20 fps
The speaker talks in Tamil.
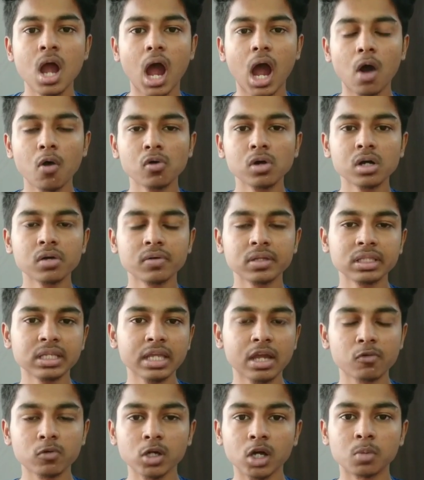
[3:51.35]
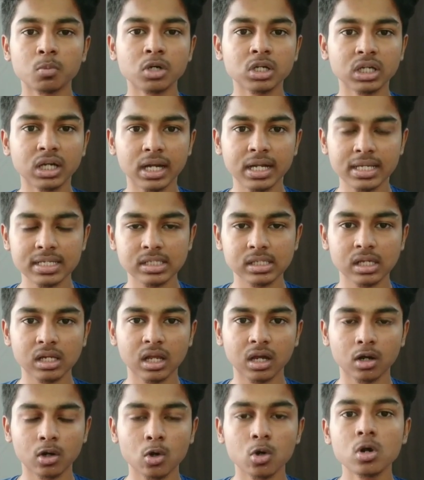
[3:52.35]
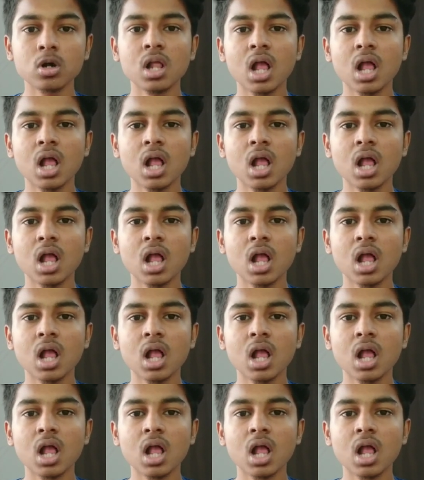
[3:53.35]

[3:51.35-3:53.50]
அவங்க வந்து எவ்வளோ அமௌண்ட் கட்டி சேர்றாங்களோ